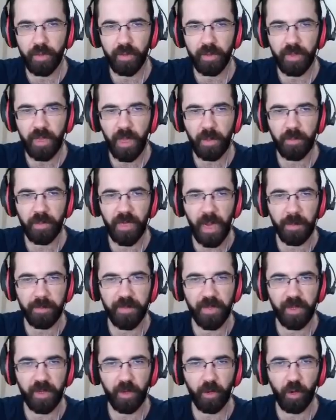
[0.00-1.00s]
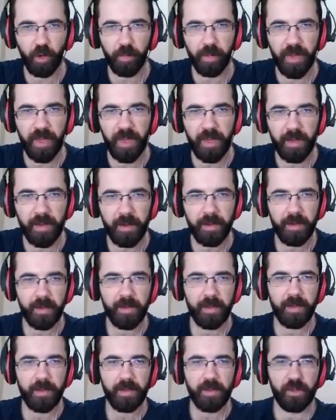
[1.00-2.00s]
Tamamdır yaptık. Oh be.
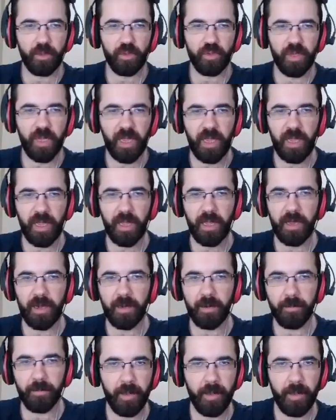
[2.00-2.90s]
Güzel.